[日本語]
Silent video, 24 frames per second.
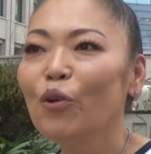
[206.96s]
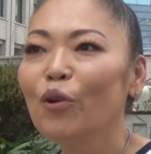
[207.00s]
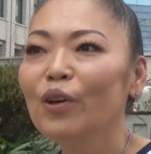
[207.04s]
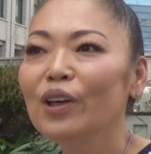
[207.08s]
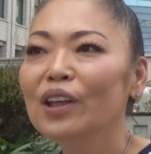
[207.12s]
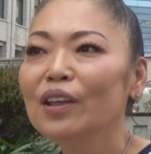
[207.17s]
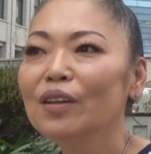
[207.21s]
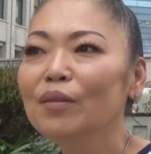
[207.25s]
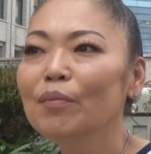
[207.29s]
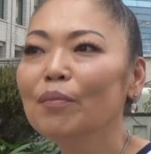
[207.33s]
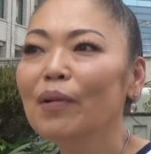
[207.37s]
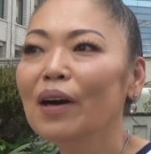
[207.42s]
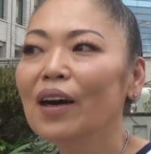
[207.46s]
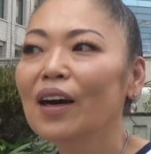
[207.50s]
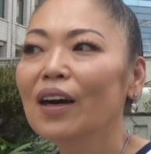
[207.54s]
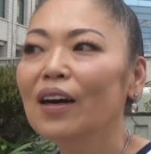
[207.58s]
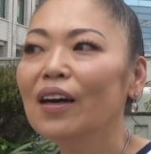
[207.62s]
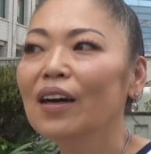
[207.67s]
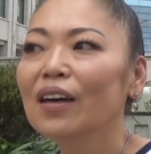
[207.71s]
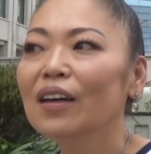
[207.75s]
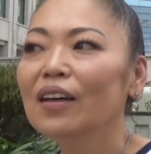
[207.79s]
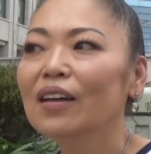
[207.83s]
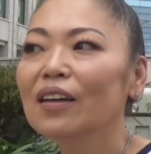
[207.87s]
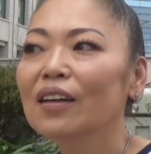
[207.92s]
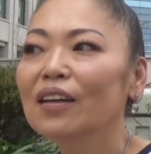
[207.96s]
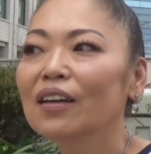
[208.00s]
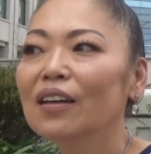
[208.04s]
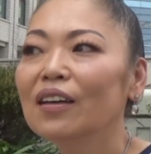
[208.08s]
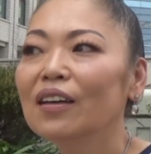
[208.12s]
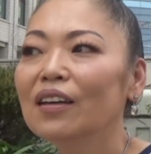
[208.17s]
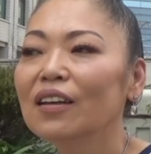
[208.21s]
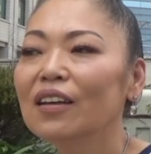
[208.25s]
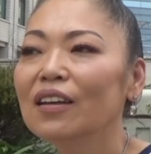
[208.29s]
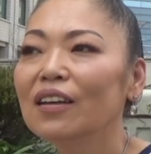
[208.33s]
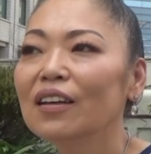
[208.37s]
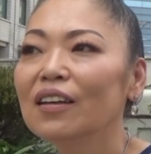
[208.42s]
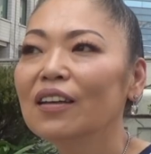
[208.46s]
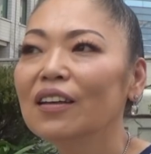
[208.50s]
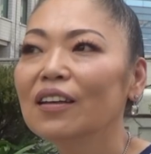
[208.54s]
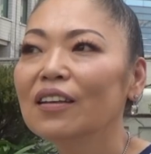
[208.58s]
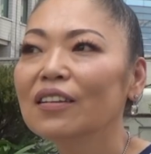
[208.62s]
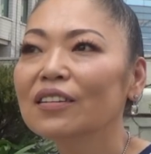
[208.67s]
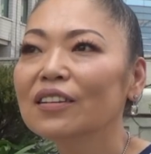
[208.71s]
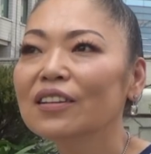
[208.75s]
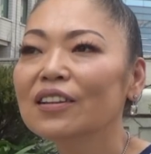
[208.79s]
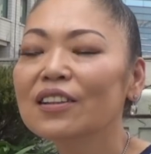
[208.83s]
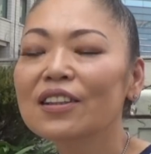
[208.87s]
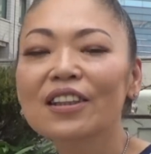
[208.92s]
ん、もう今
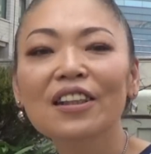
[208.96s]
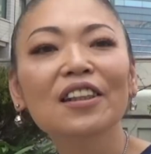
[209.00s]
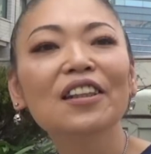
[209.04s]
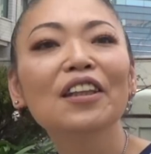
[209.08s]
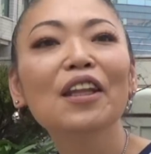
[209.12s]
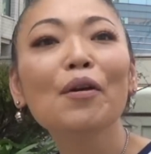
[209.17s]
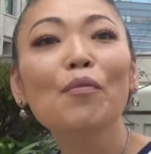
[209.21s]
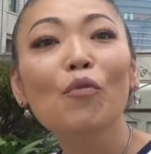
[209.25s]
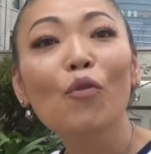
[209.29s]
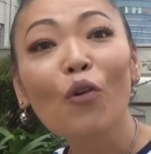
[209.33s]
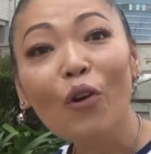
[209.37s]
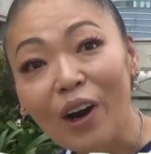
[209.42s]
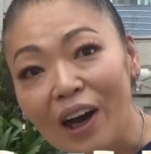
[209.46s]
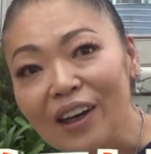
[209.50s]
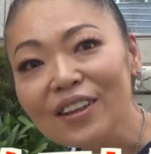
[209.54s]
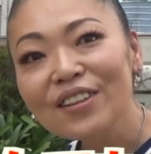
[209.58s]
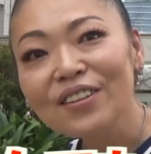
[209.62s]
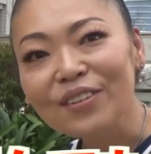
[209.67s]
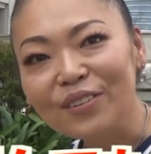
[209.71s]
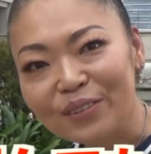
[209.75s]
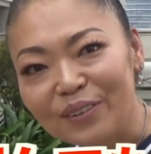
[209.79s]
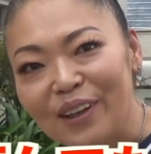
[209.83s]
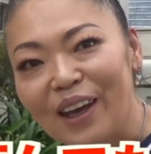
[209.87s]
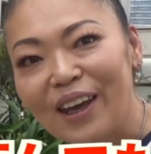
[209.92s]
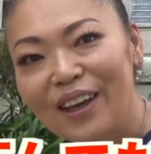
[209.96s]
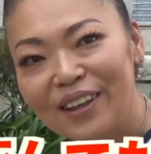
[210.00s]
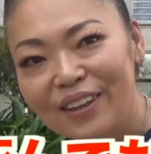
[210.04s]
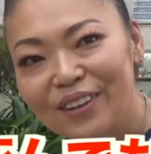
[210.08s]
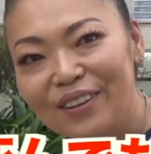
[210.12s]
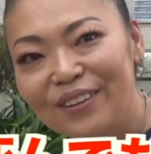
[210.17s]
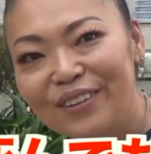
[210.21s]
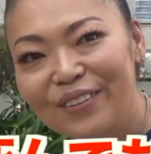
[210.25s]
死んでもおかしくない